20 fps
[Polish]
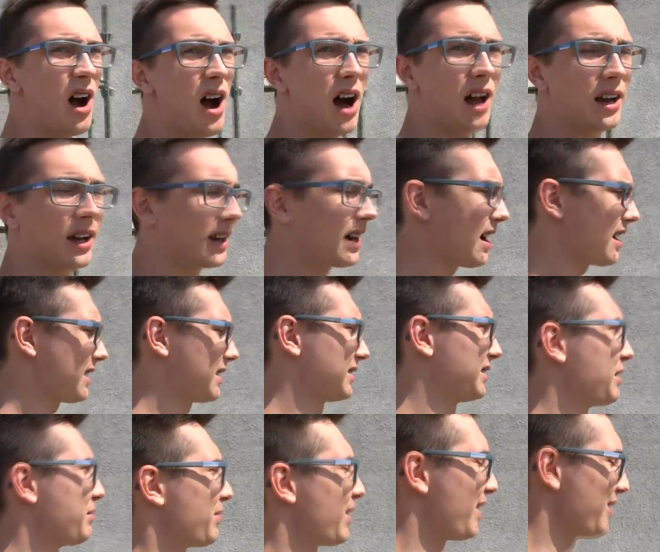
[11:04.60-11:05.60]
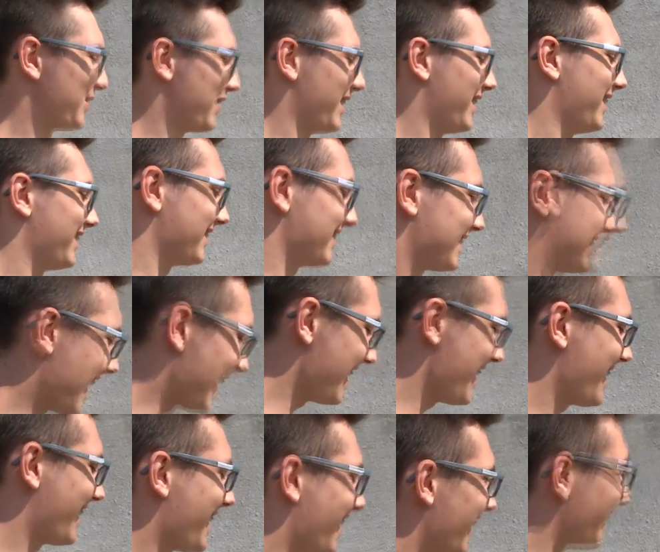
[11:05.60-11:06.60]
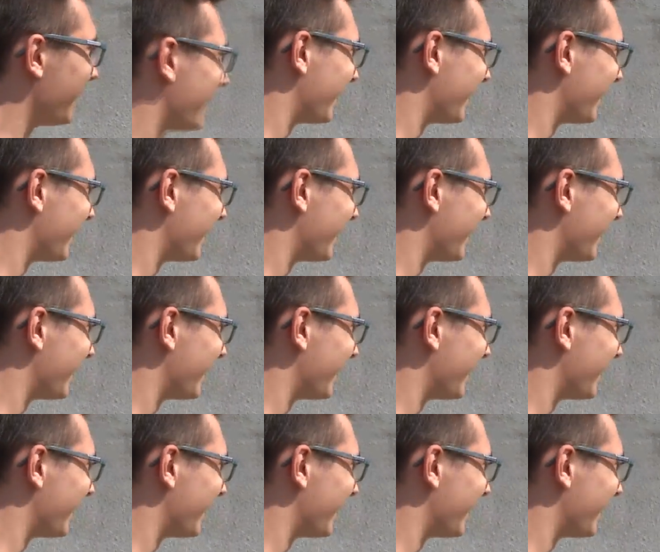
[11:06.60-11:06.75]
ale garaż naprawdę z daleka.